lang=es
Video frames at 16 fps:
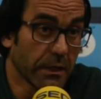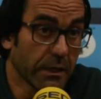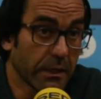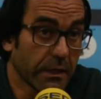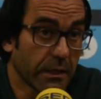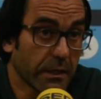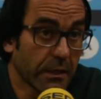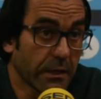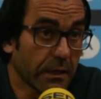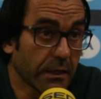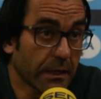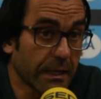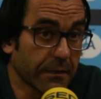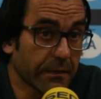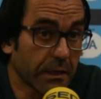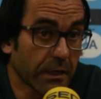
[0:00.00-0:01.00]

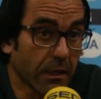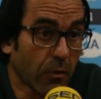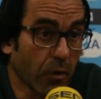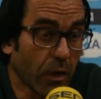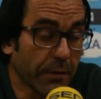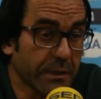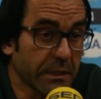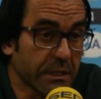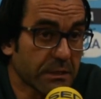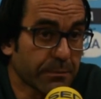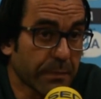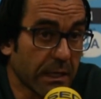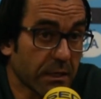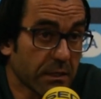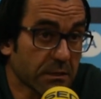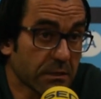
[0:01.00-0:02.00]
eh, grande que juega bien de
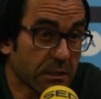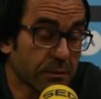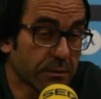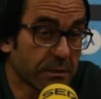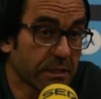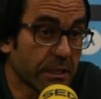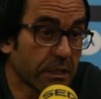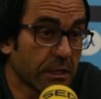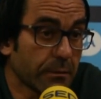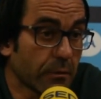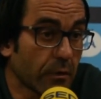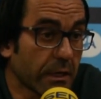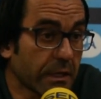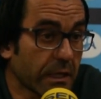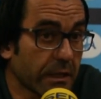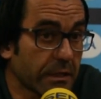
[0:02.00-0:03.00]
espaldas y después tiene
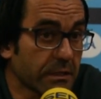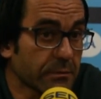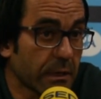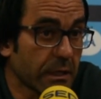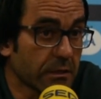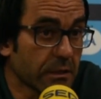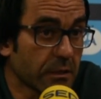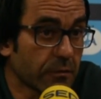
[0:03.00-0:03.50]
individualidades, ¿vale?